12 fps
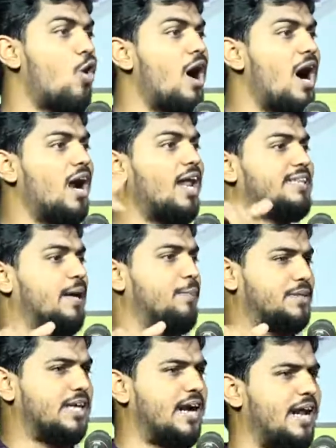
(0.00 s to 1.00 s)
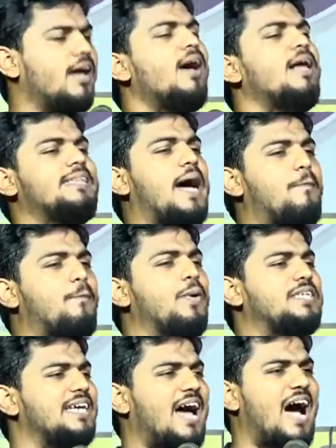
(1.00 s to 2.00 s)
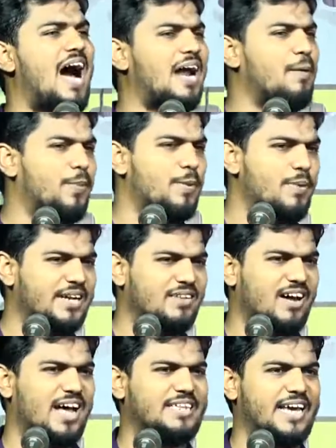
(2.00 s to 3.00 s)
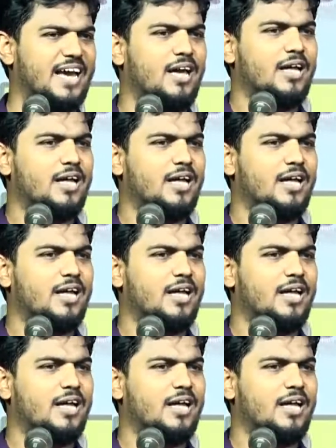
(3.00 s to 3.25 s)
ஆளே தப்பு செய்யறானே தப்பு செய்யற ஆளை பின்பற்றி வராத